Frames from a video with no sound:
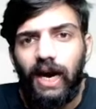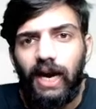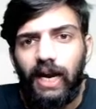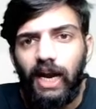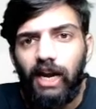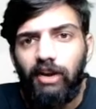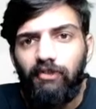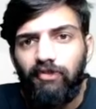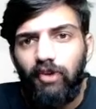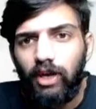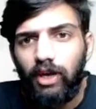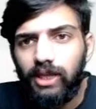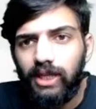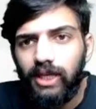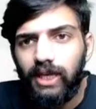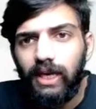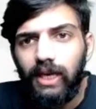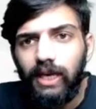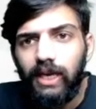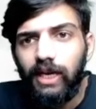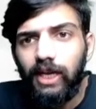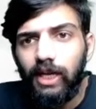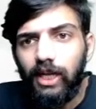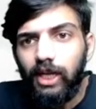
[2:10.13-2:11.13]
करेक्ट फॉर दी
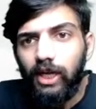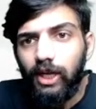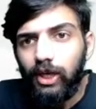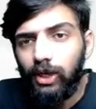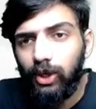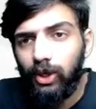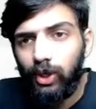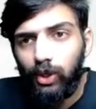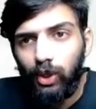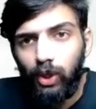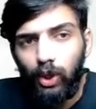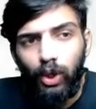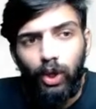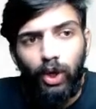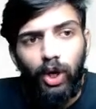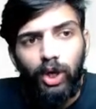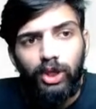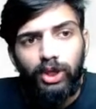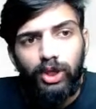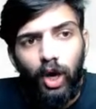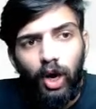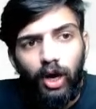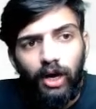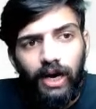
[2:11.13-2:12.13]

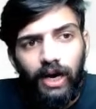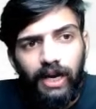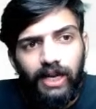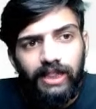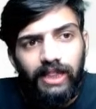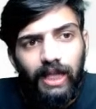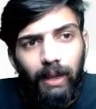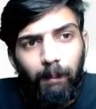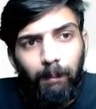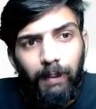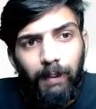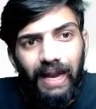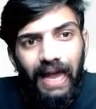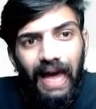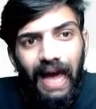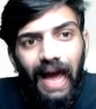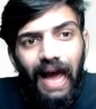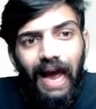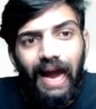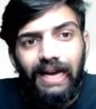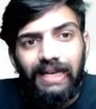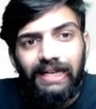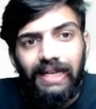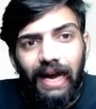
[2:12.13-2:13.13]
ग्रोथ ऑकर इन दी
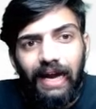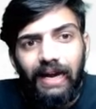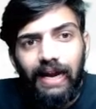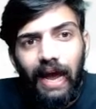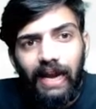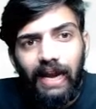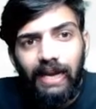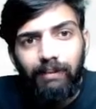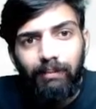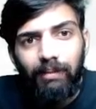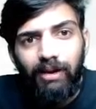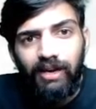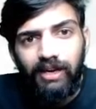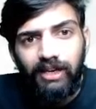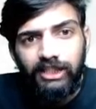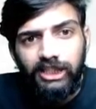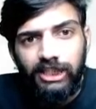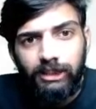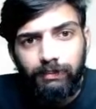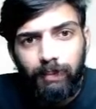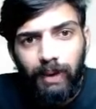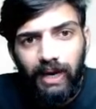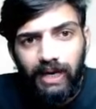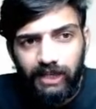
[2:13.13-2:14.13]
प्लांट एंड एनिमल
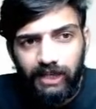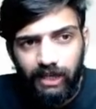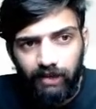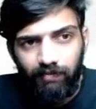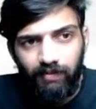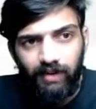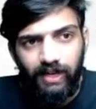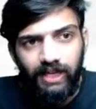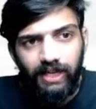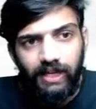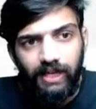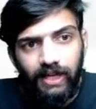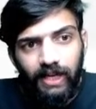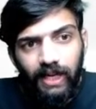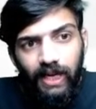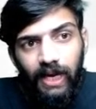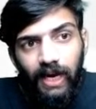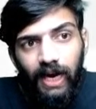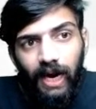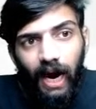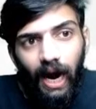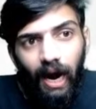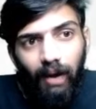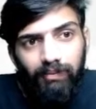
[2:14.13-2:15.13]
रेस्पेक्टिवली
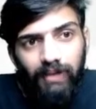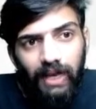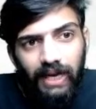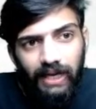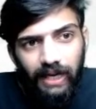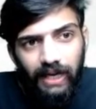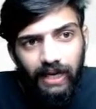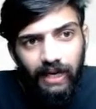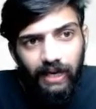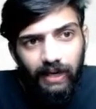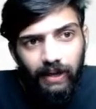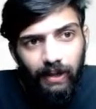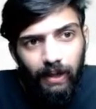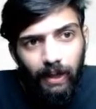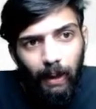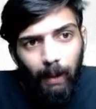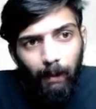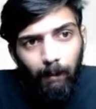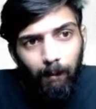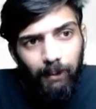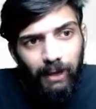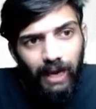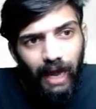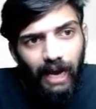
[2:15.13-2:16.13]
अब देखिए
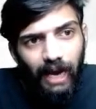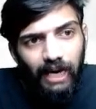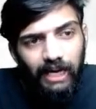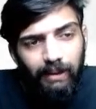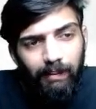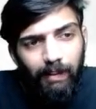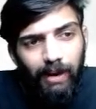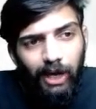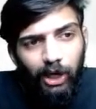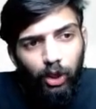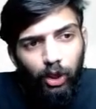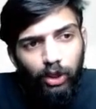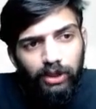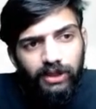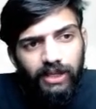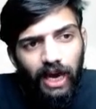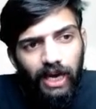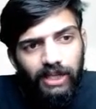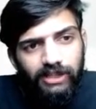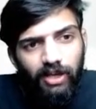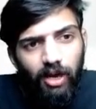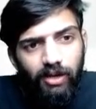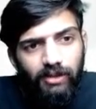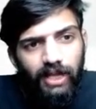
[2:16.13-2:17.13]
प्लांट में ग्रोथ
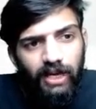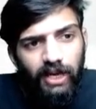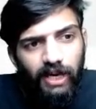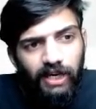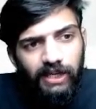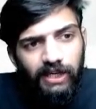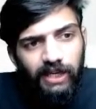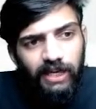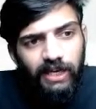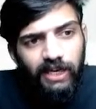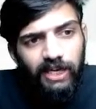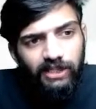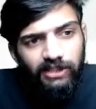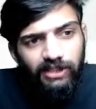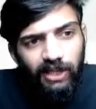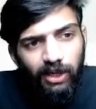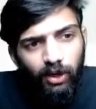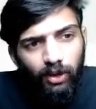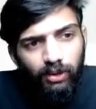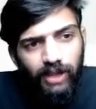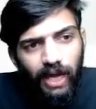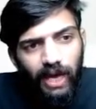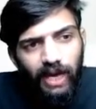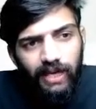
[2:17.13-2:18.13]
कैसा होता है कंटिन्यूसली
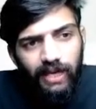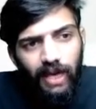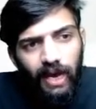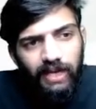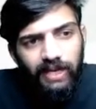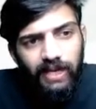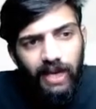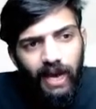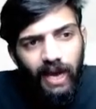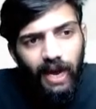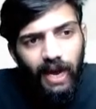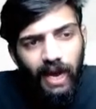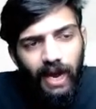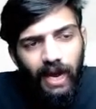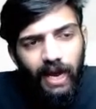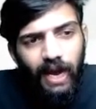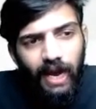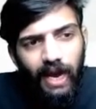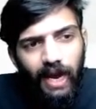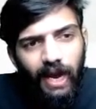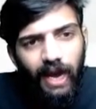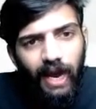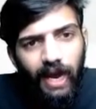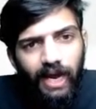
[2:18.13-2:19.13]
होता है क्या
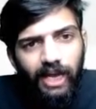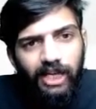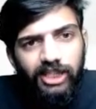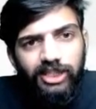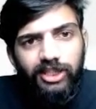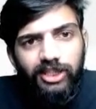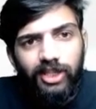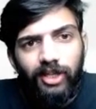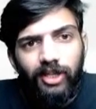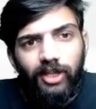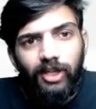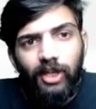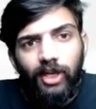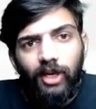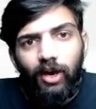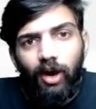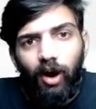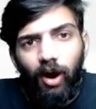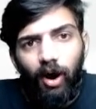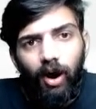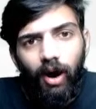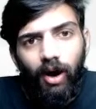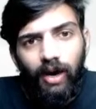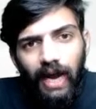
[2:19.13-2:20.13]
यस
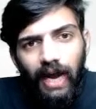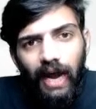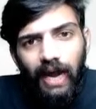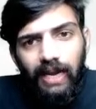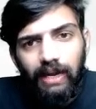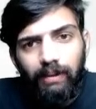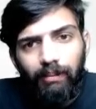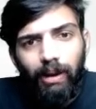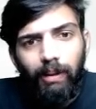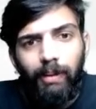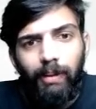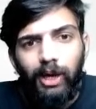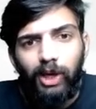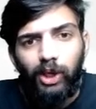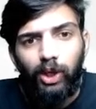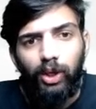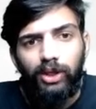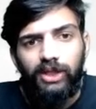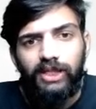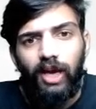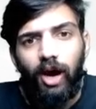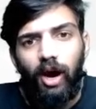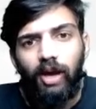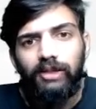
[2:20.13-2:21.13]
और एनिमल में ग्रोथ
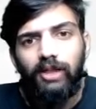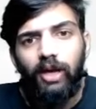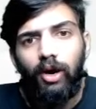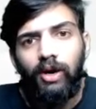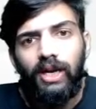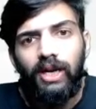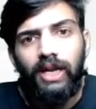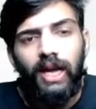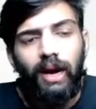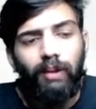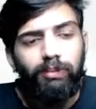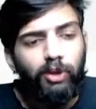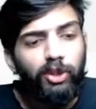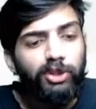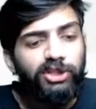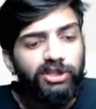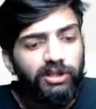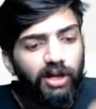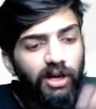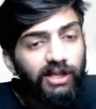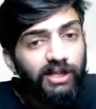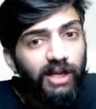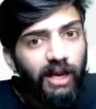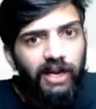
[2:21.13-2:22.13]
क्या होता है ओनली अप टू
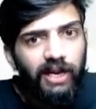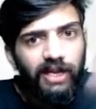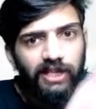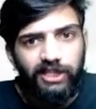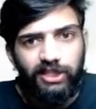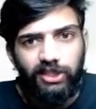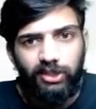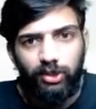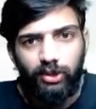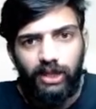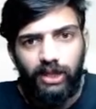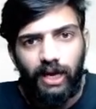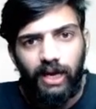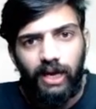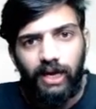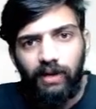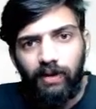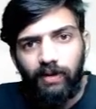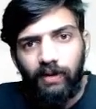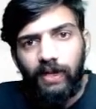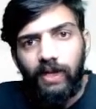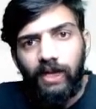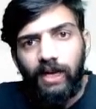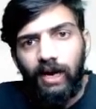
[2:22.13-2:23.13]
सर्टन एजेस होता है
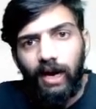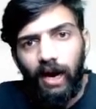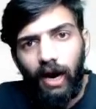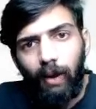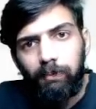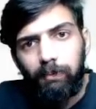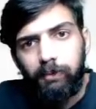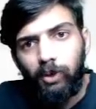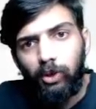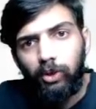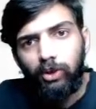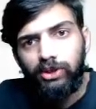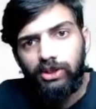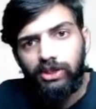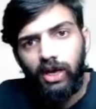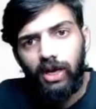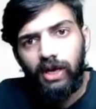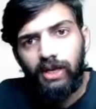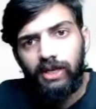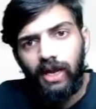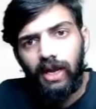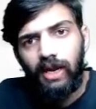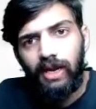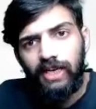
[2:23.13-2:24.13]
अप टू
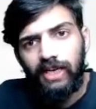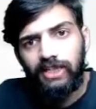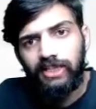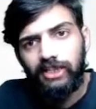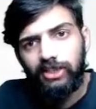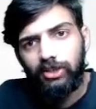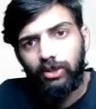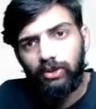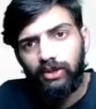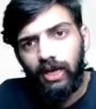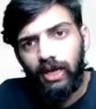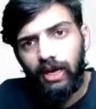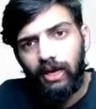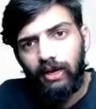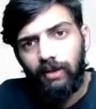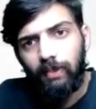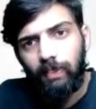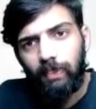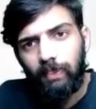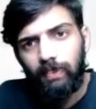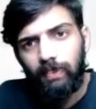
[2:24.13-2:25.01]
सर्टन एजेस होता है